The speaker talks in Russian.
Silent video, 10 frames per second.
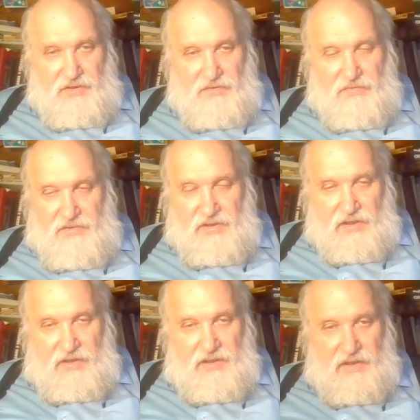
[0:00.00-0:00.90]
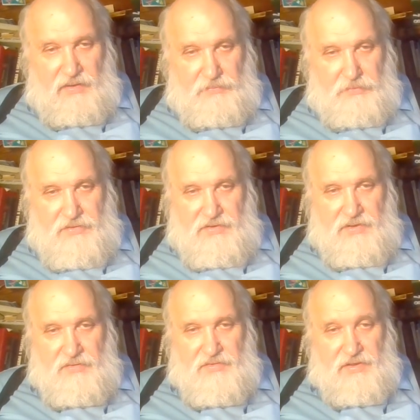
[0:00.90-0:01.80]
Закон сохранения импульса,
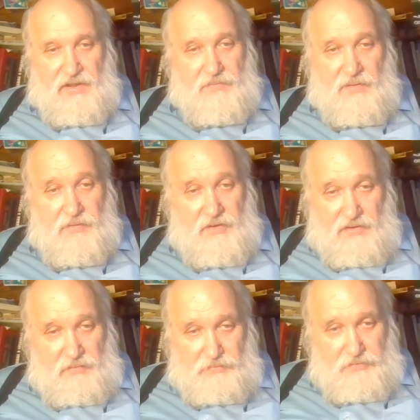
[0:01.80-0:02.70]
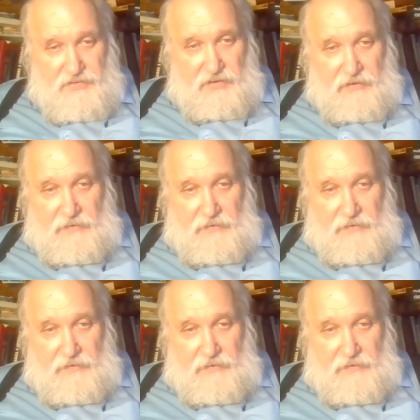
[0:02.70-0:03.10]
закон сохранения момента импульса.